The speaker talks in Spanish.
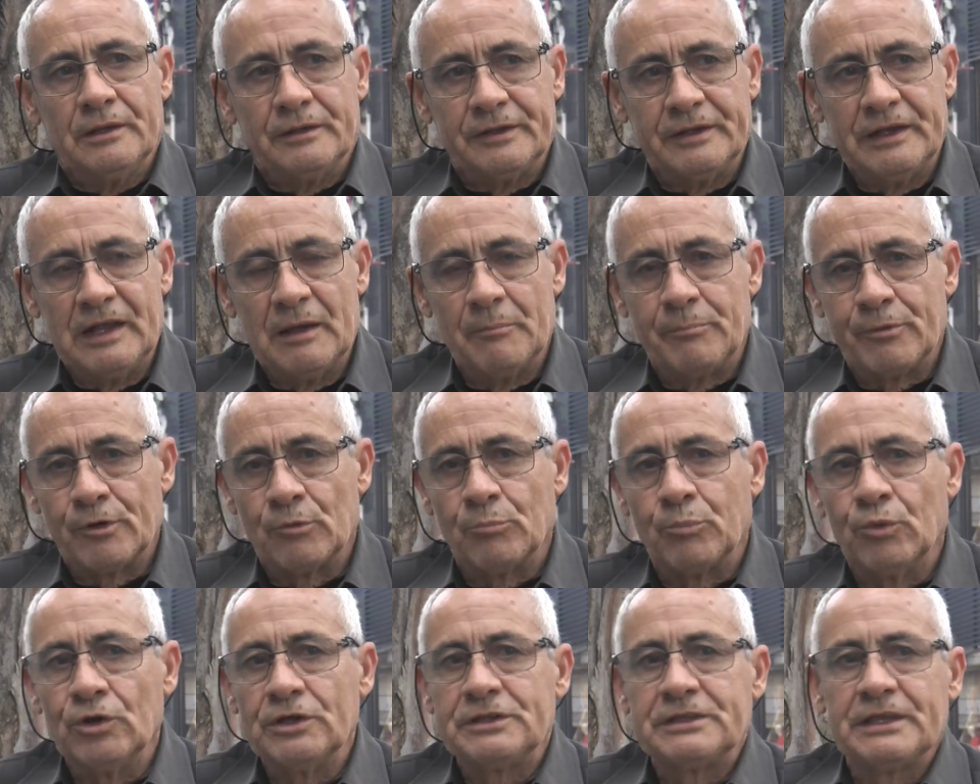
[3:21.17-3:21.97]
de la
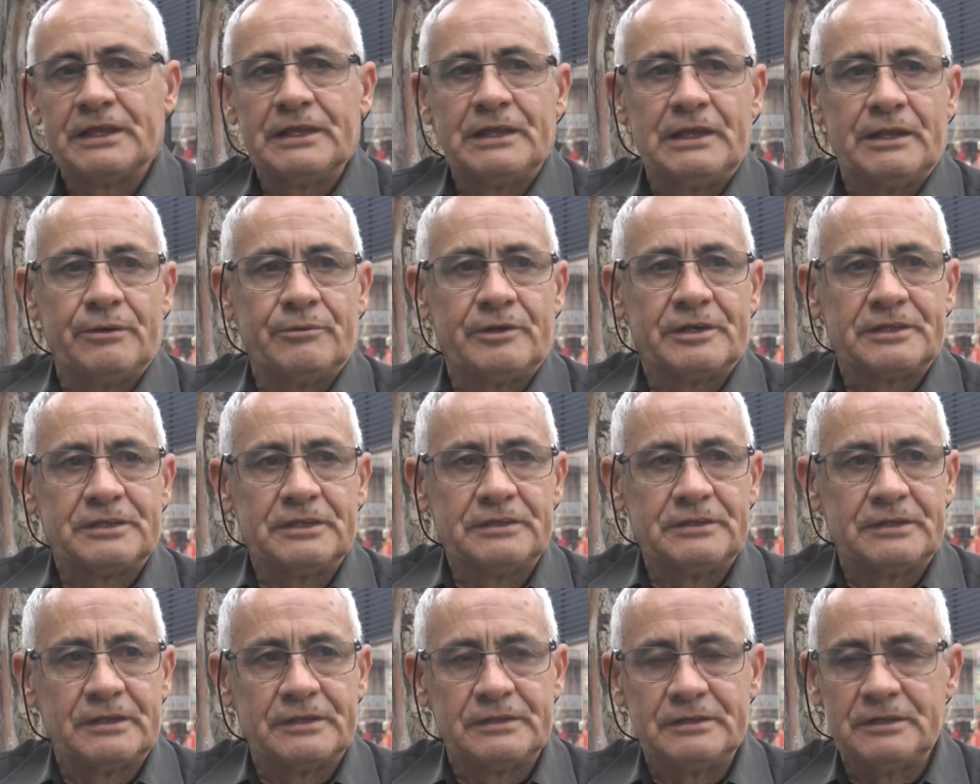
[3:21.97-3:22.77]
propuesta de la
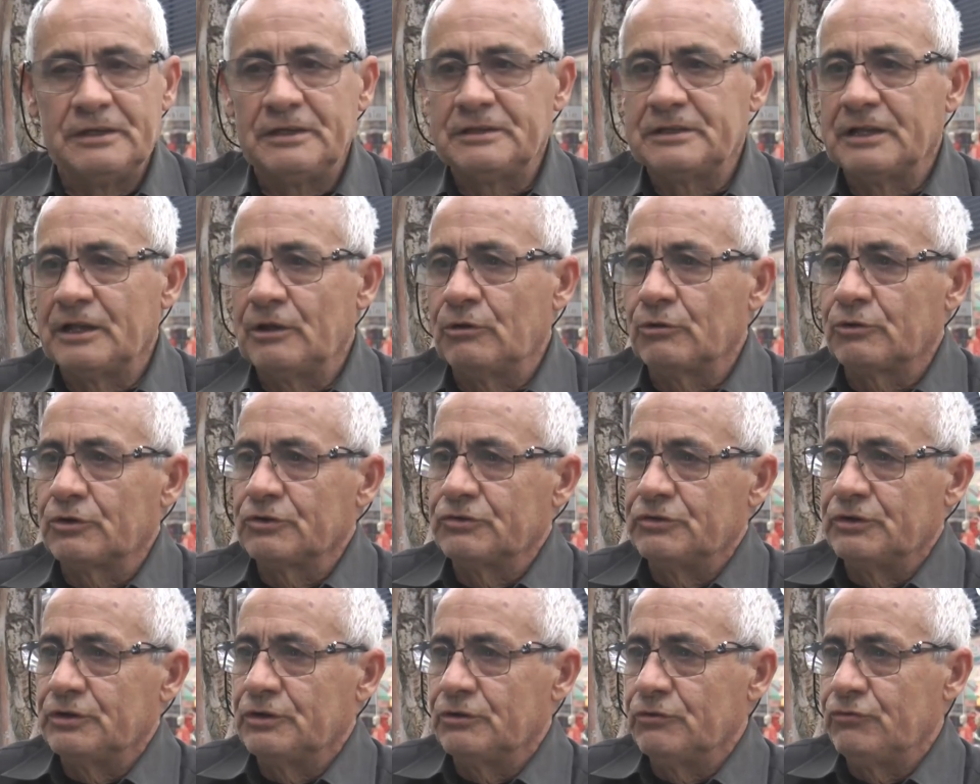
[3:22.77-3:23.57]
vertiente artiguista en lo
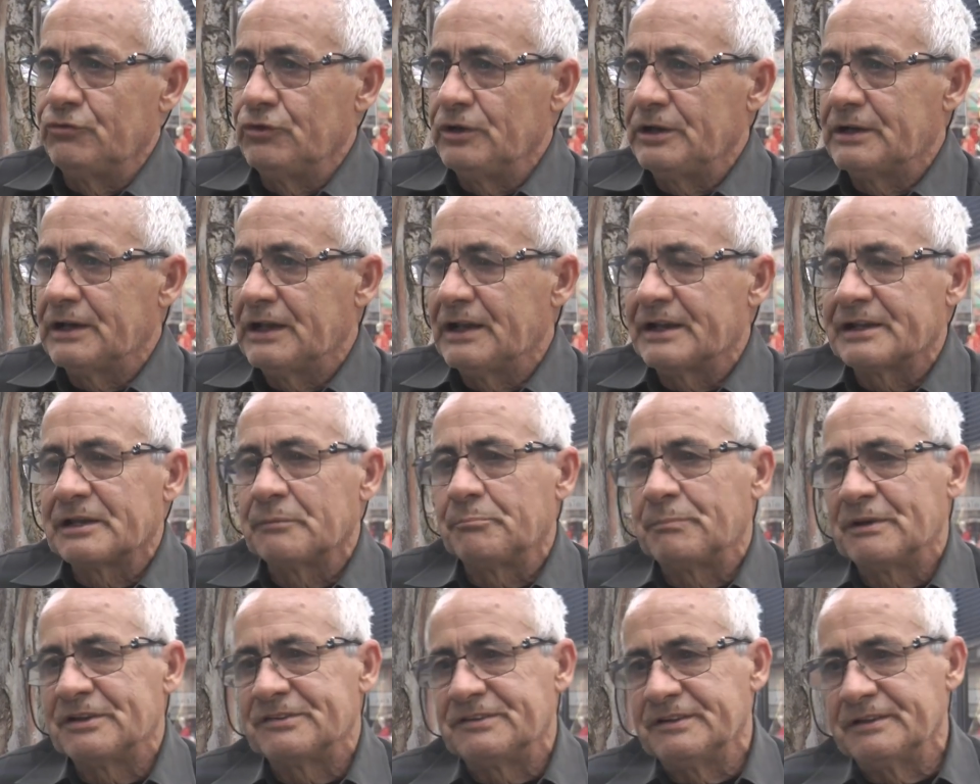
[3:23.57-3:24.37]
que significa la
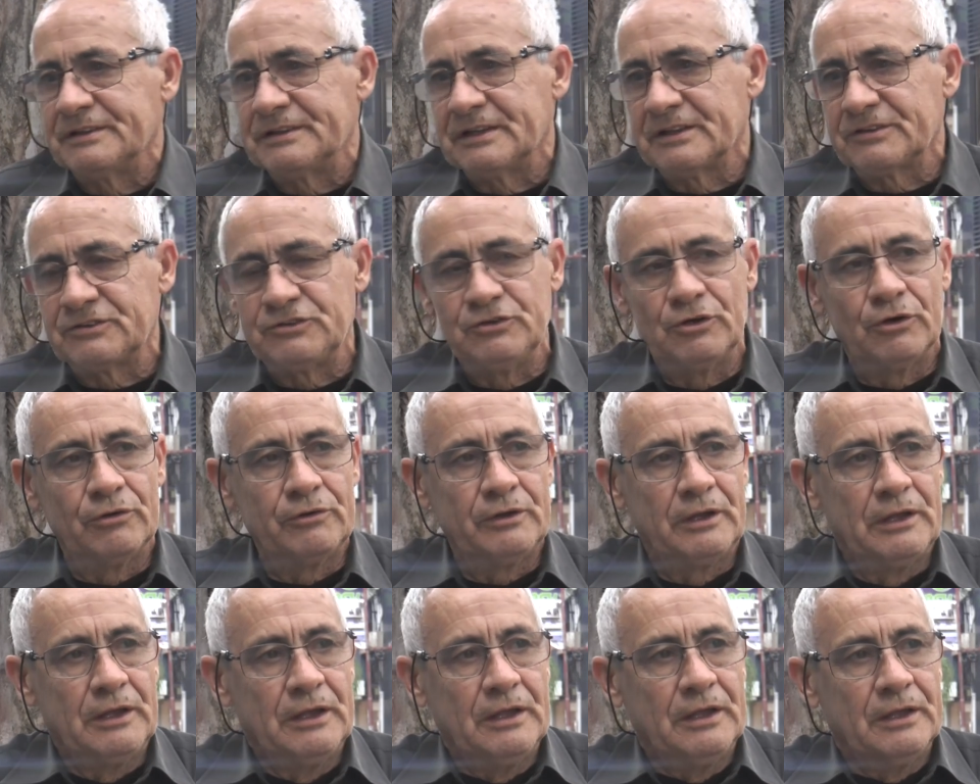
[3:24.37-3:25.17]

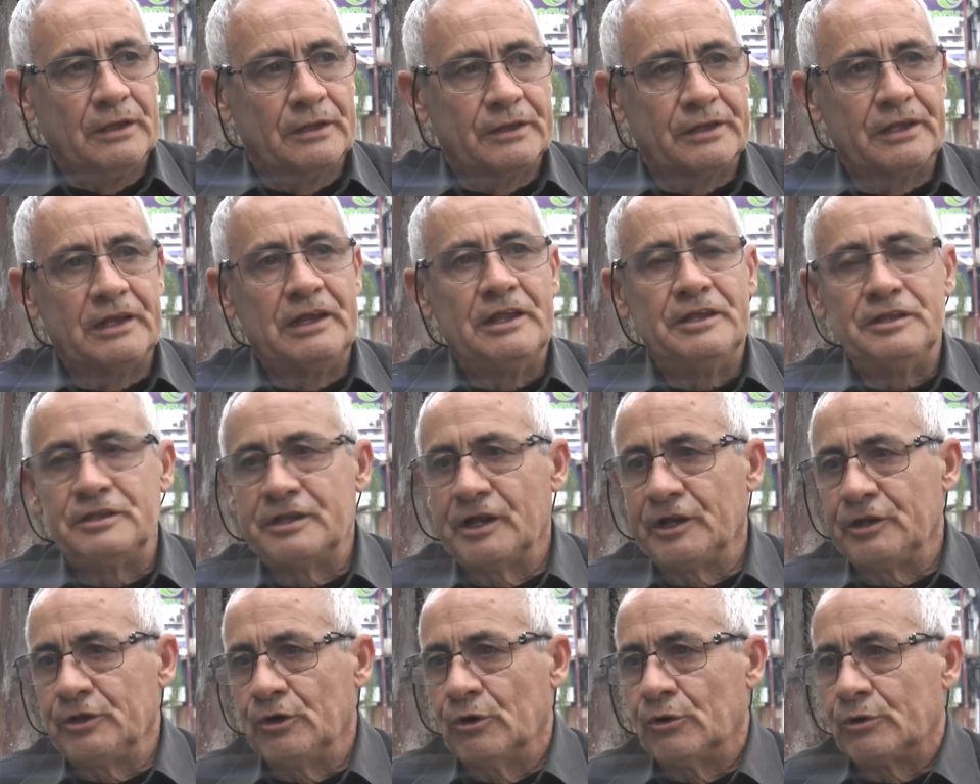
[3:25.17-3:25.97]
representación del
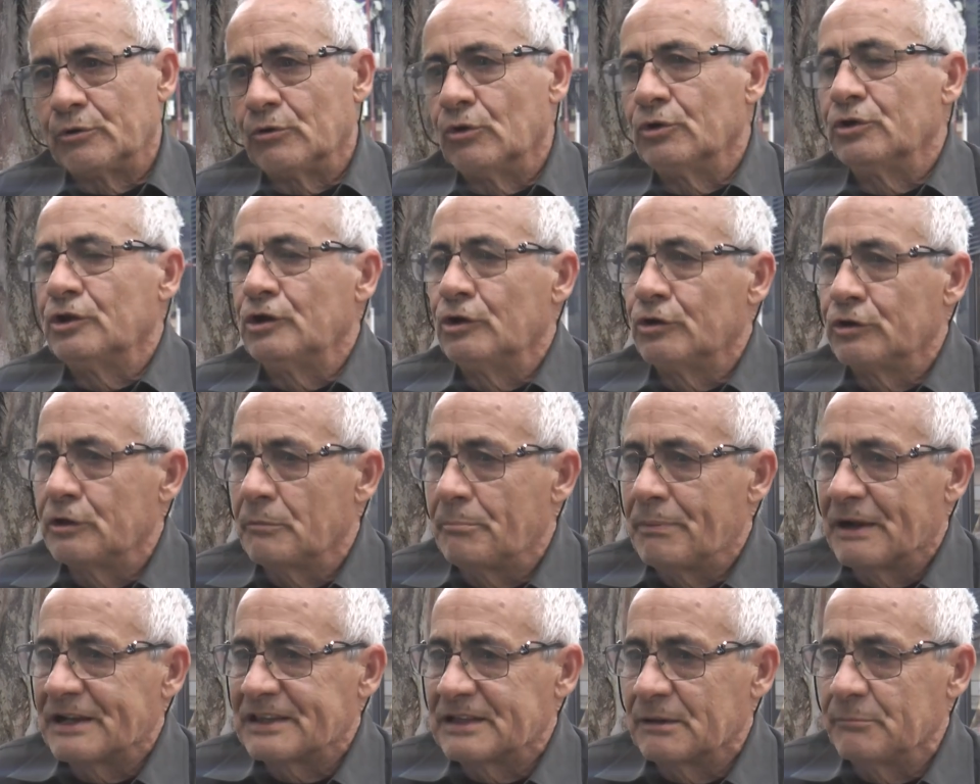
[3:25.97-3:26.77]
interior o de los
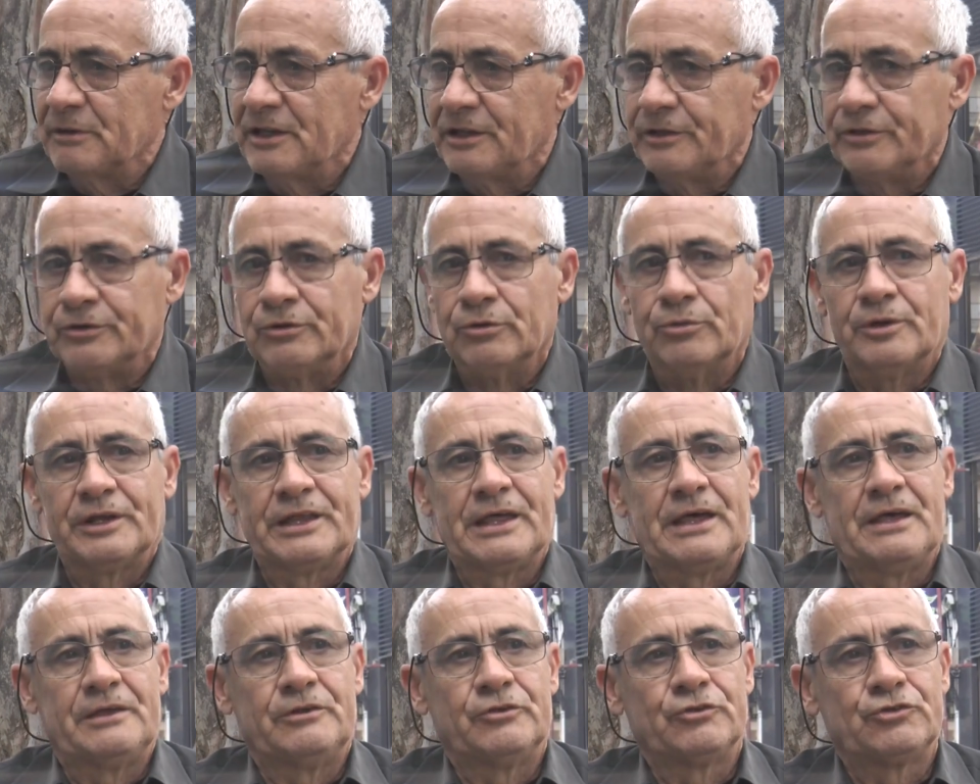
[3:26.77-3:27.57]
departamentos,
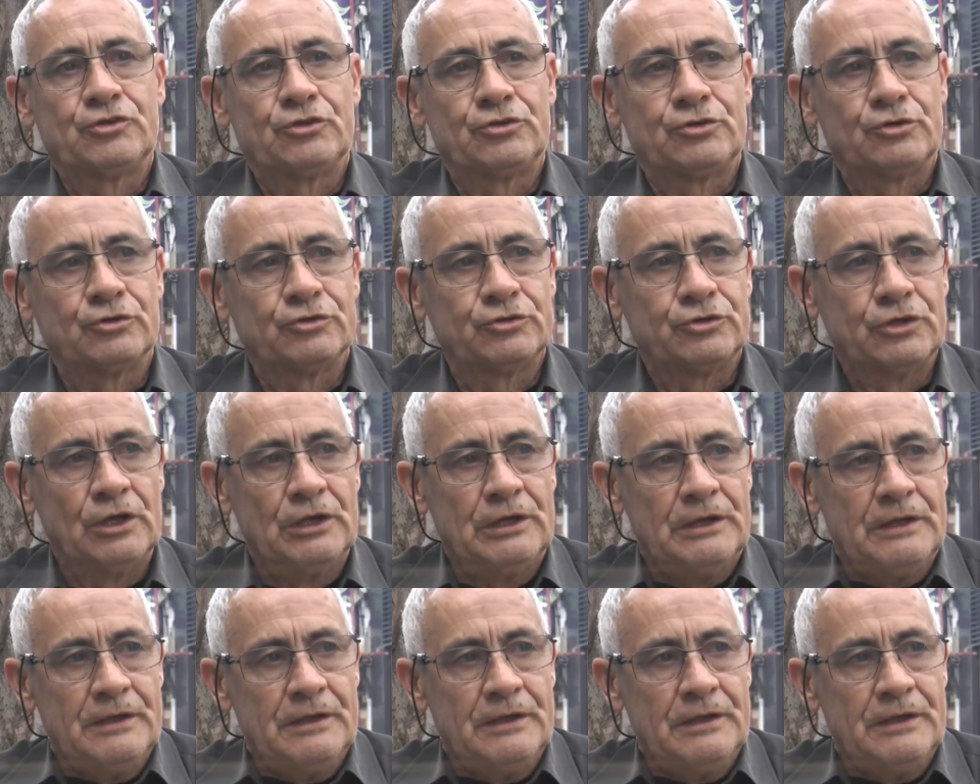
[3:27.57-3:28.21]
¿verdad? Nosotros